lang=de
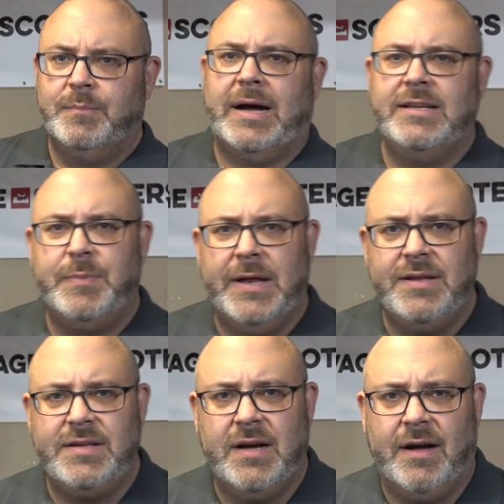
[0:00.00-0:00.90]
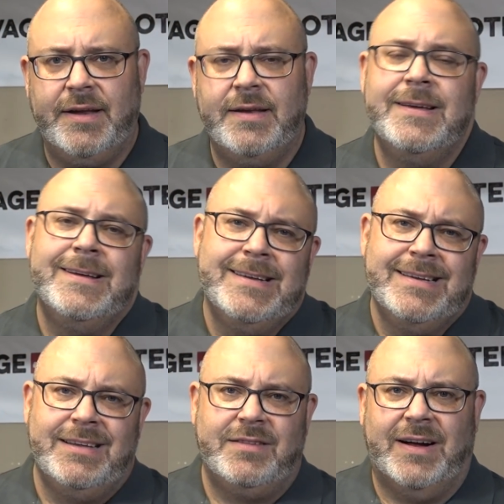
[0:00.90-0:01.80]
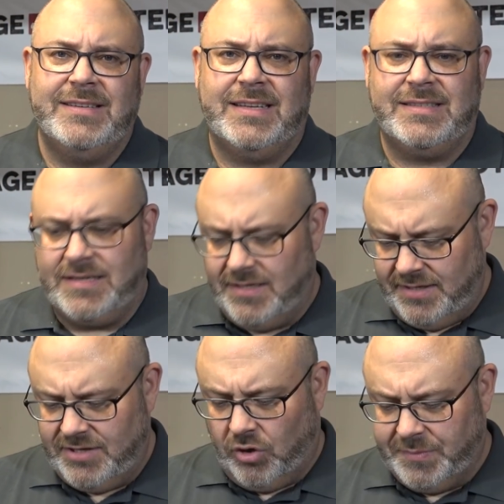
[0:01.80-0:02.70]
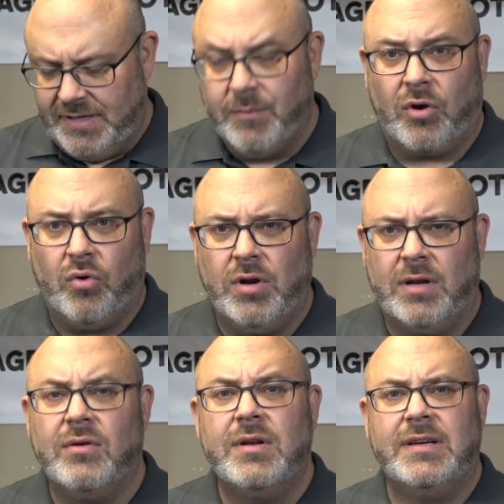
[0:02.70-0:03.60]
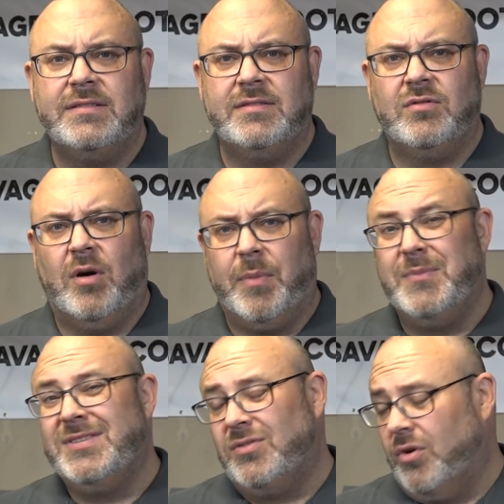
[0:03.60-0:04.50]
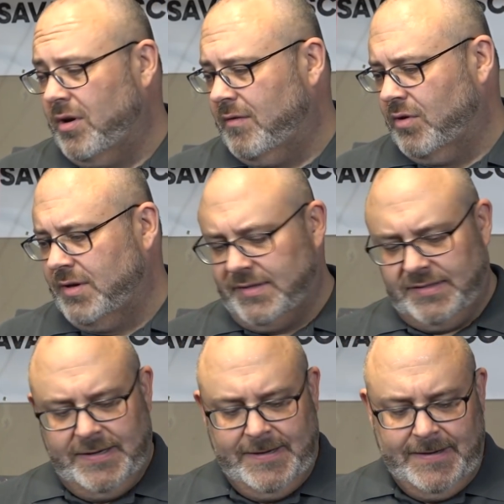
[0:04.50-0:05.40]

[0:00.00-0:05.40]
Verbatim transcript: Preis blende ich hier ein. Ich weiß tatsächlich nicht, ob es immer noch 139 ist oder ob er ein bisschen teurer geworden ist.